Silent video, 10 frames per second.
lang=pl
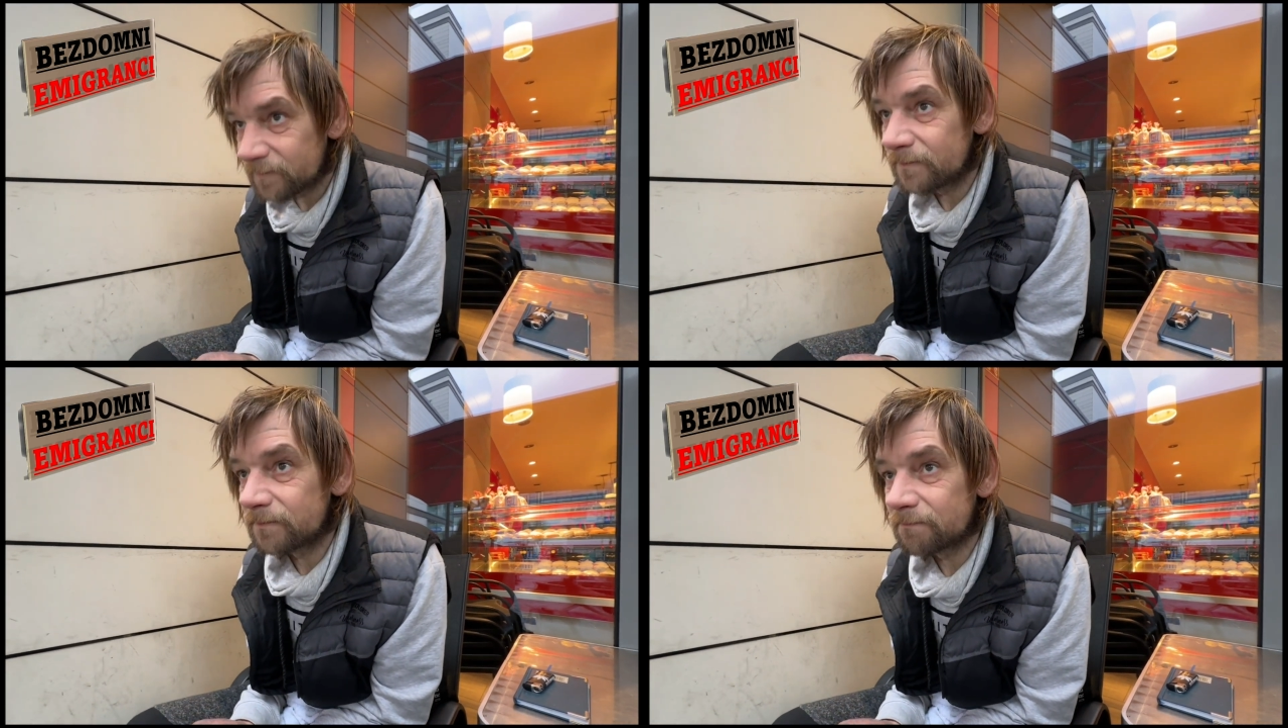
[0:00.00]

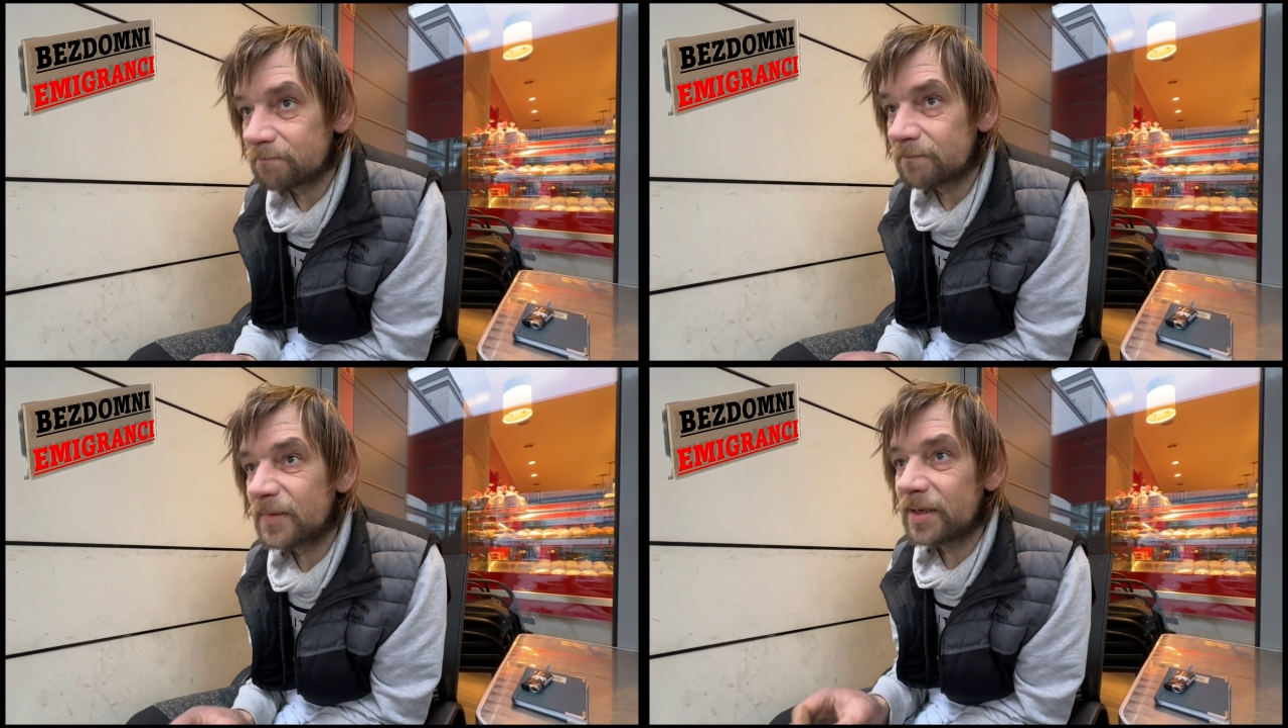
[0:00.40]

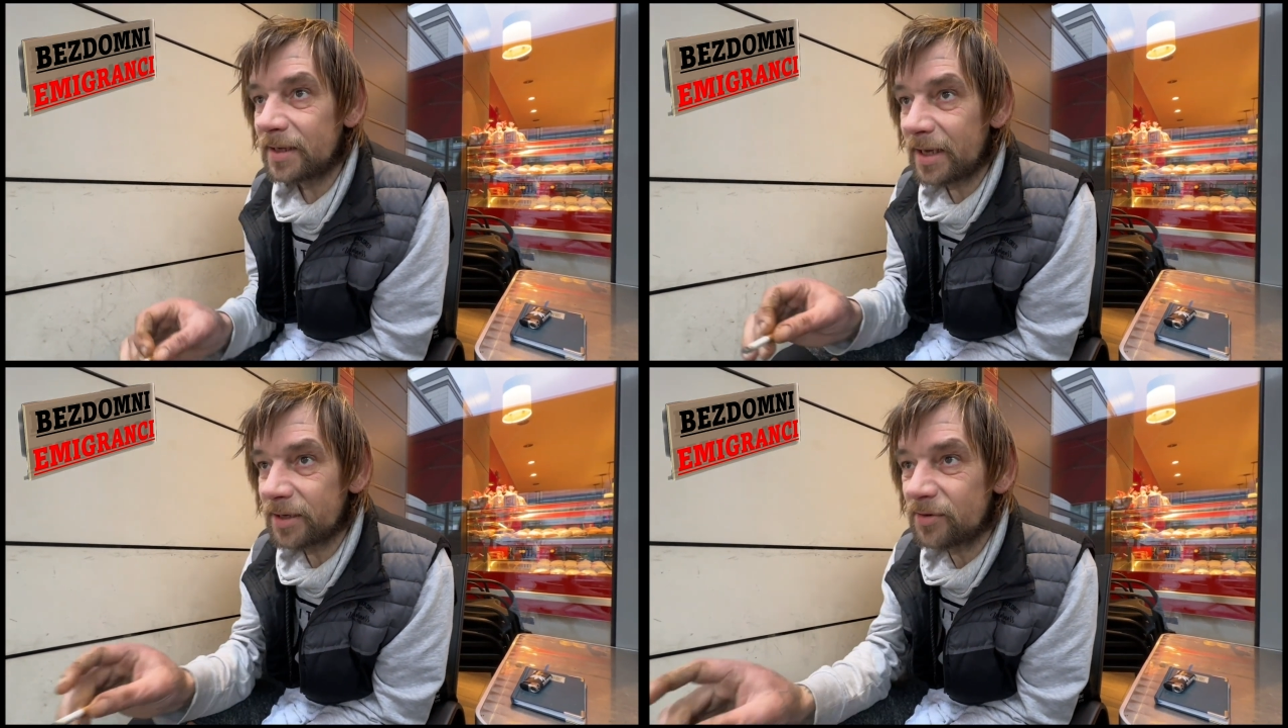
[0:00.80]

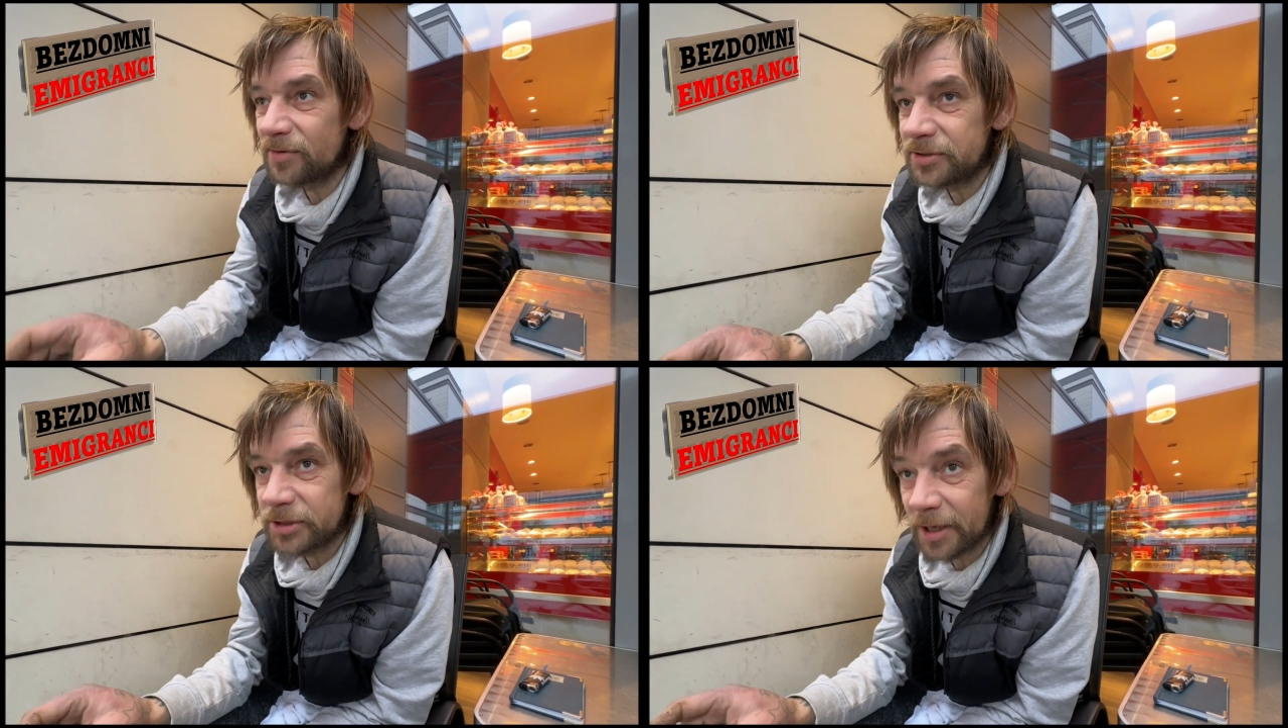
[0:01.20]
lajkujcie,
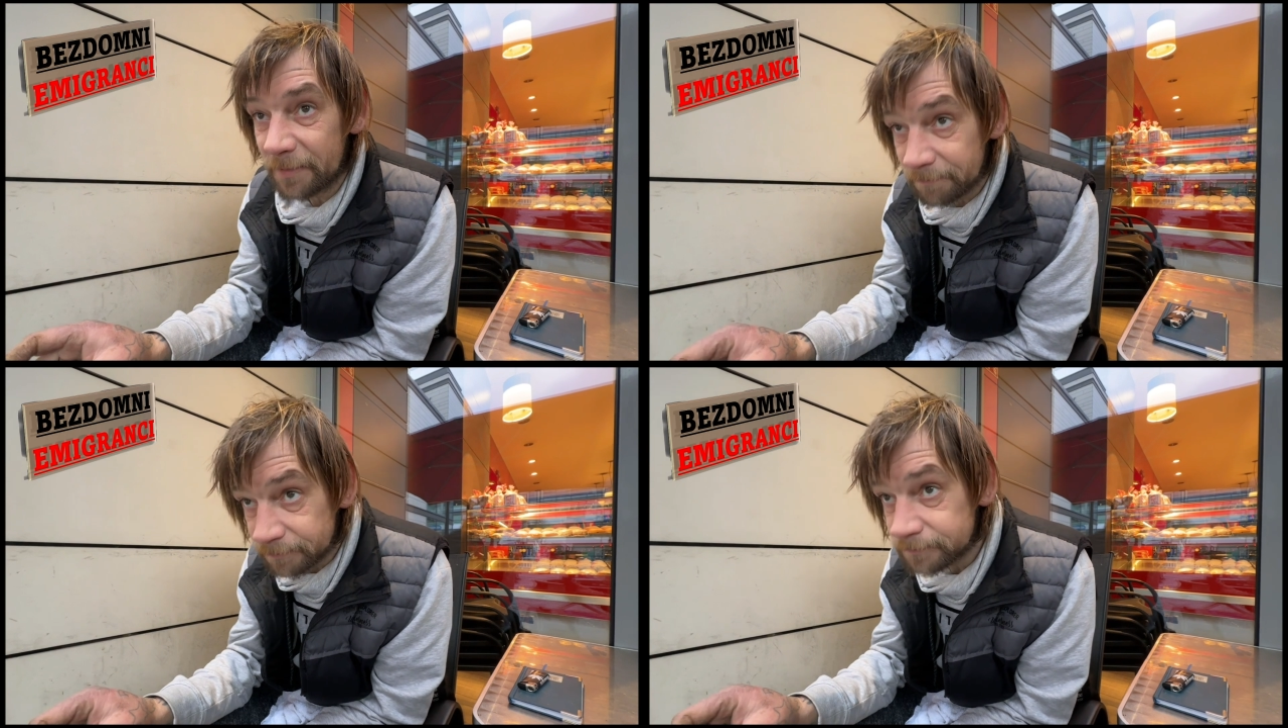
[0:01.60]

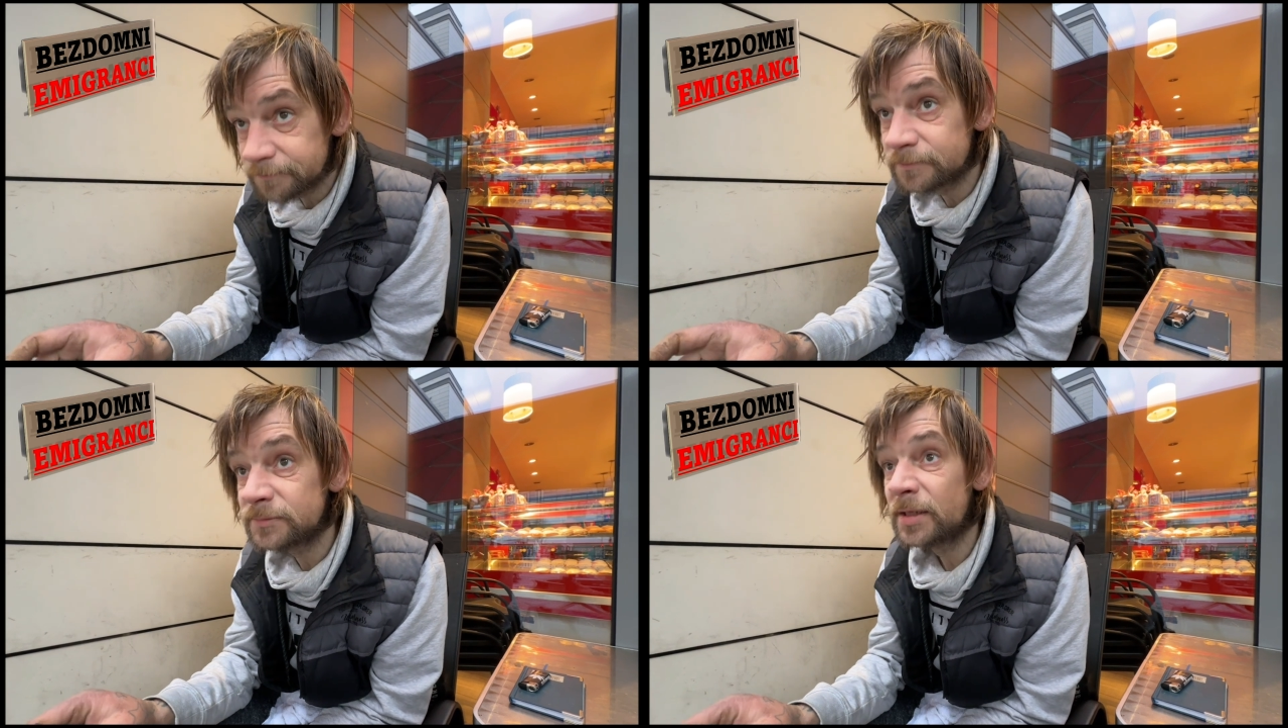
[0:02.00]
lajkujcie i
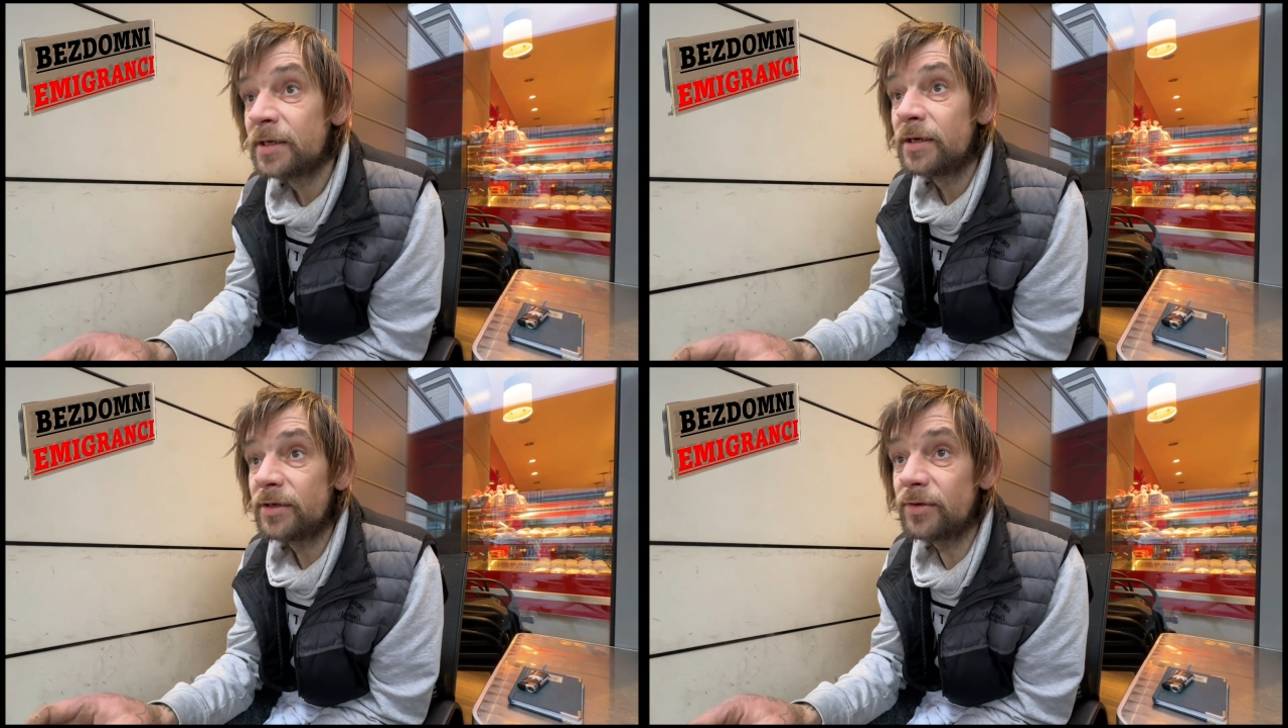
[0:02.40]

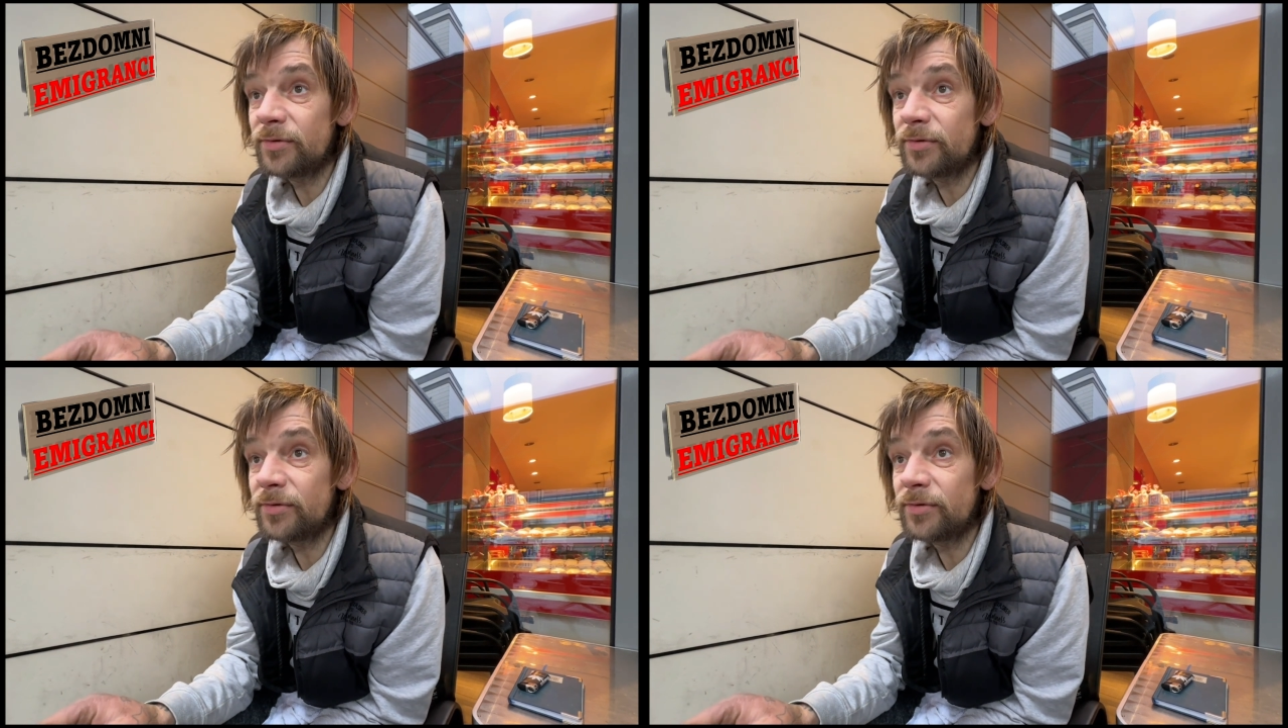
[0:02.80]
udostępniajcie.